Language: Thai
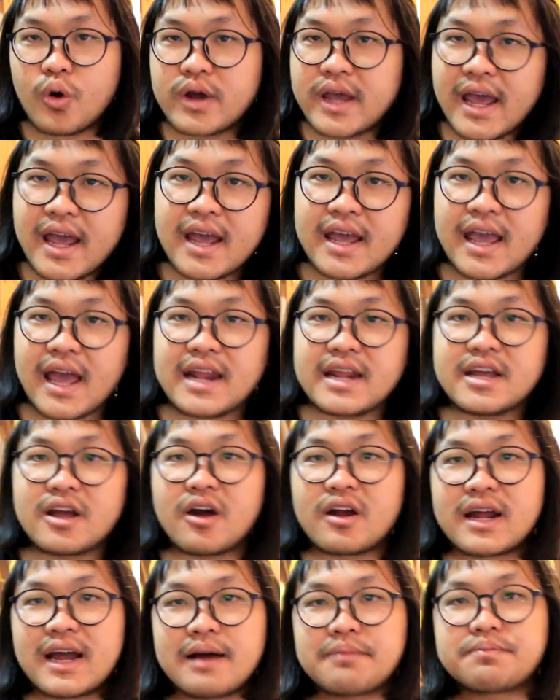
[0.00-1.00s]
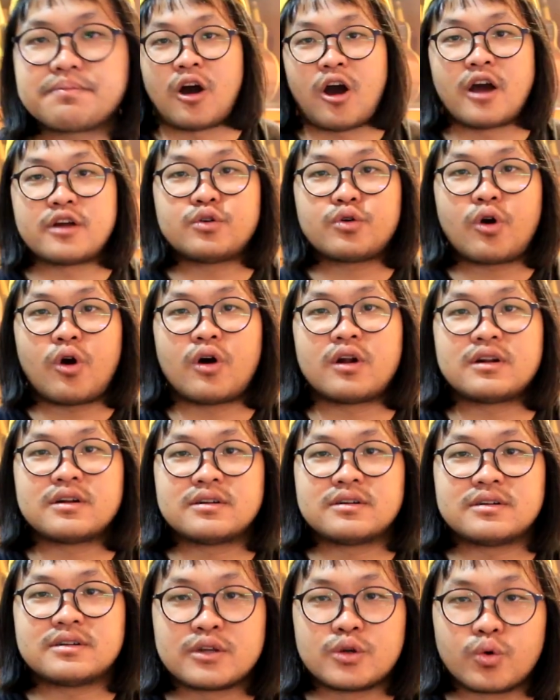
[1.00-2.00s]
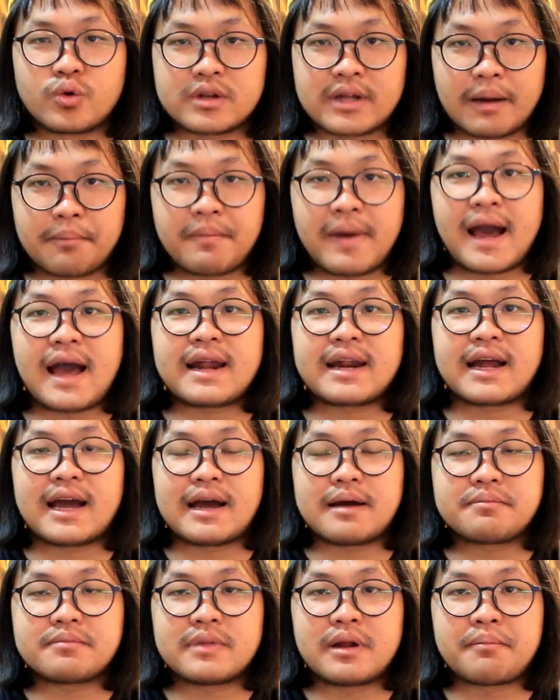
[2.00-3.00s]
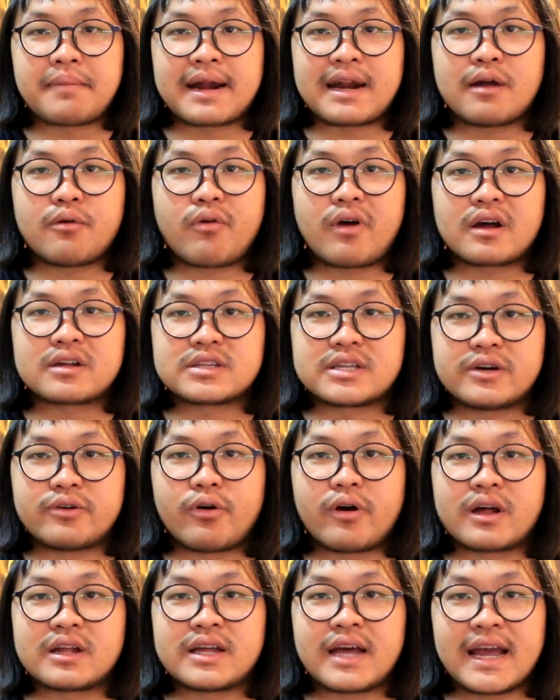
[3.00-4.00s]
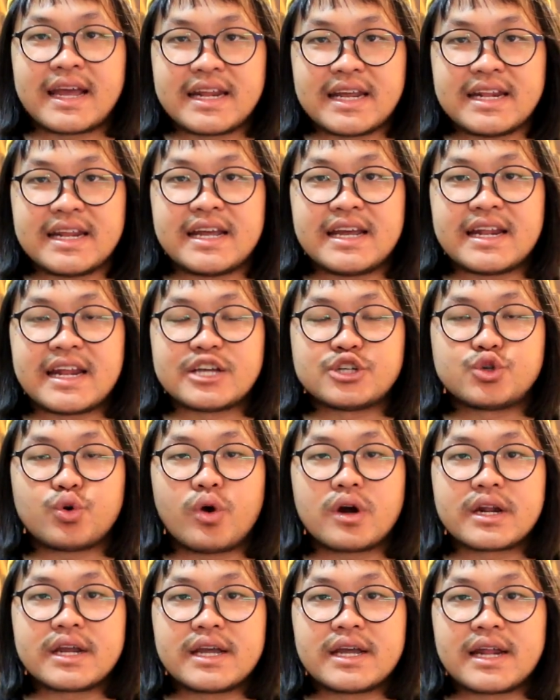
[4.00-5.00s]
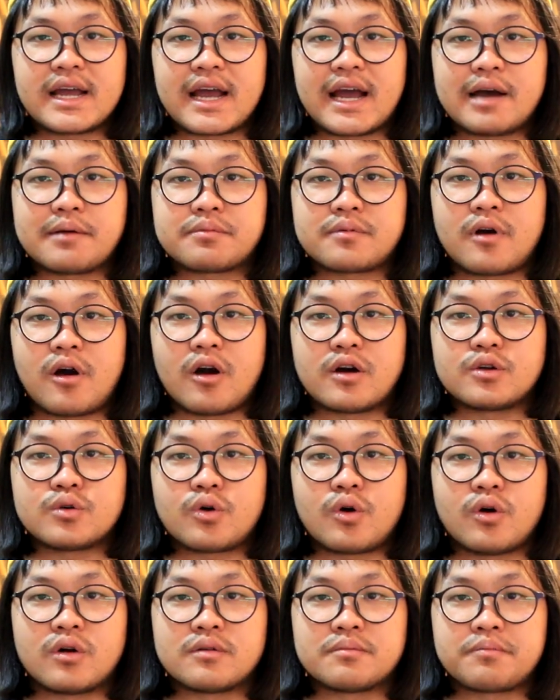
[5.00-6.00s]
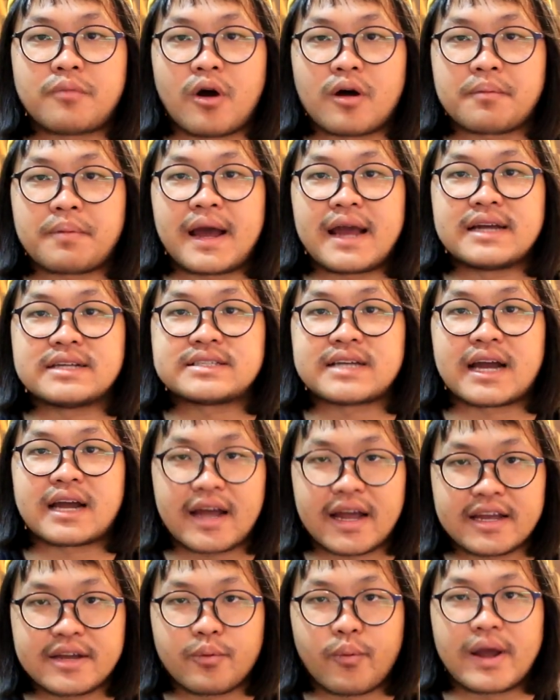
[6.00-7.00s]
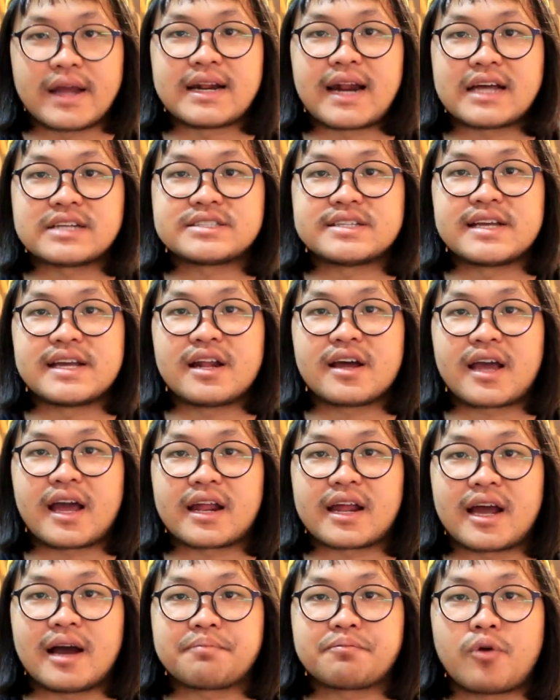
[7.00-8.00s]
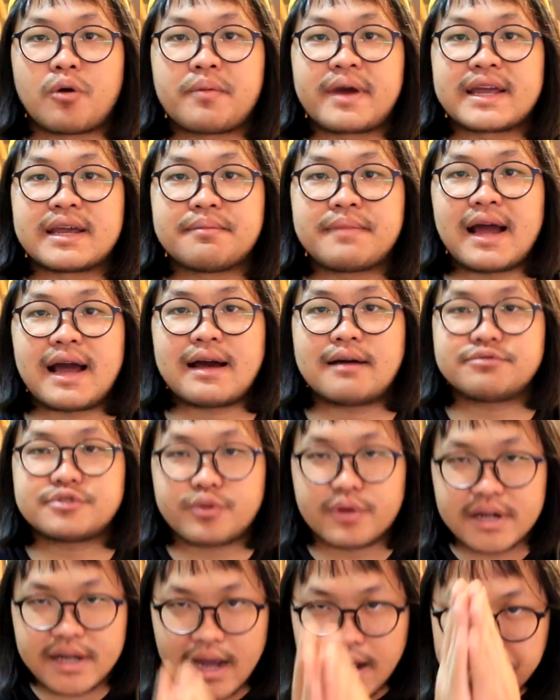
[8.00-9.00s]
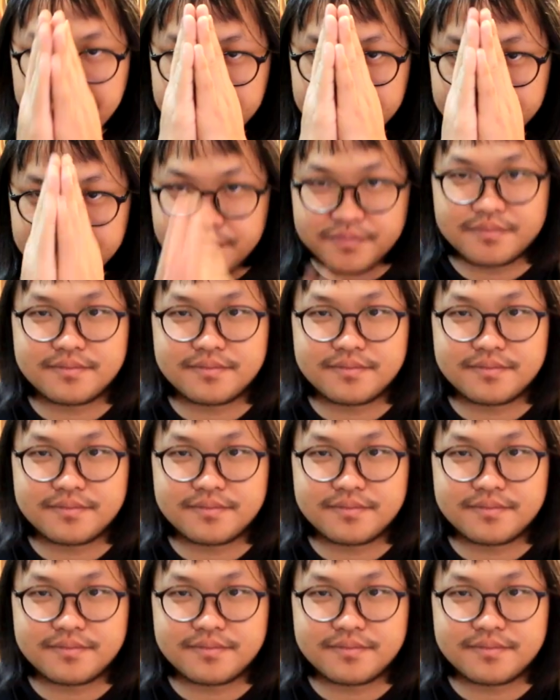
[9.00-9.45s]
โอเค แค่นี้ก่อนครับ ขอทุกคนอยู่กับบ้านนะครับ ระมัดระวังตัวให้ดี ๆ ในช่วงนี้นะครับ ขอทุกคนปลอดภัยจากไอไวรัสนี้แล้วกันครับพบกันคลิปลิปหน้าครับสวัสดีครับ